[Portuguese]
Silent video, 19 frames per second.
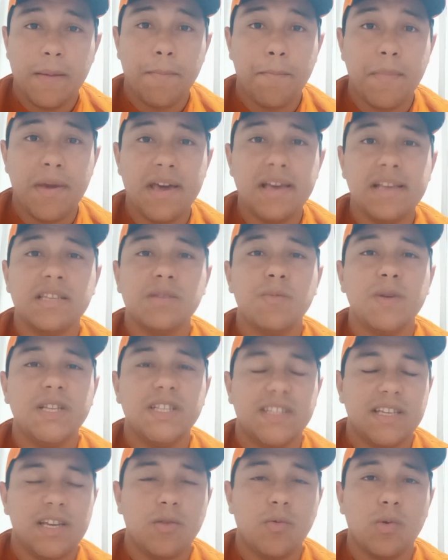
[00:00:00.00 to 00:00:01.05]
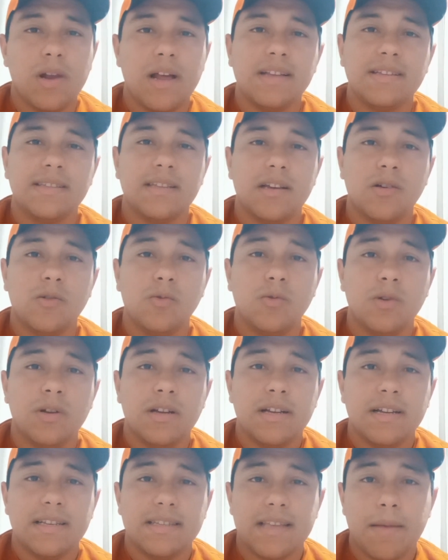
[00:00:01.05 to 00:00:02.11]
mesmo em circulação,
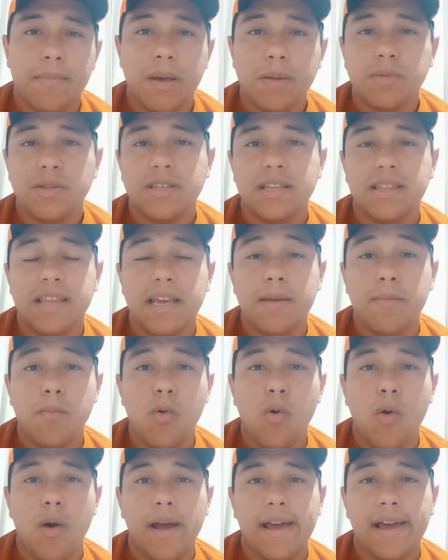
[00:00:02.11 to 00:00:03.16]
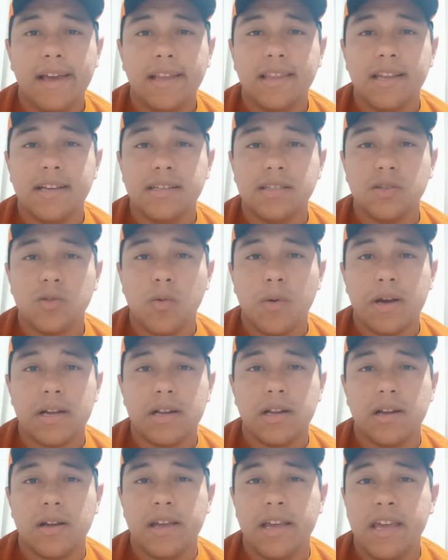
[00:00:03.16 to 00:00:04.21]
sabemos que tem moedas com
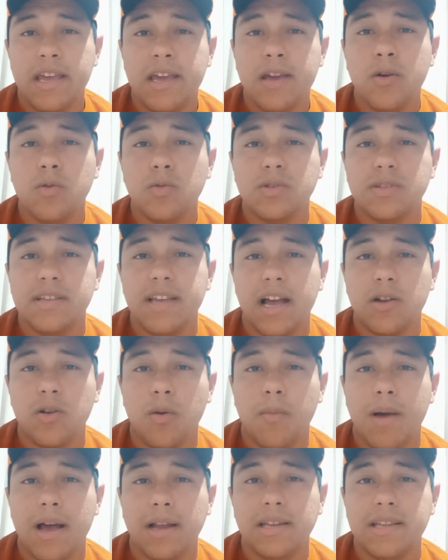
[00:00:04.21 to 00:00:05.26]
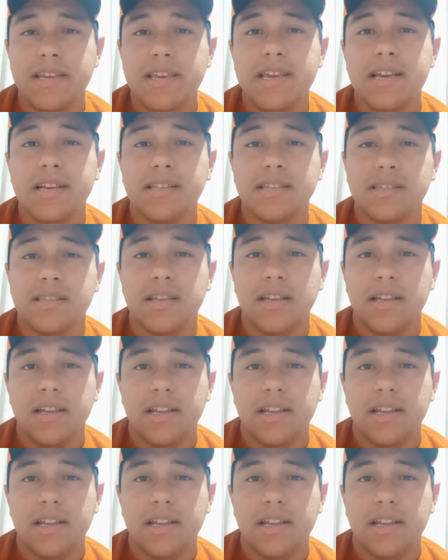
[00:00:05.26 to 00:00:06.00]
erros e anomalias,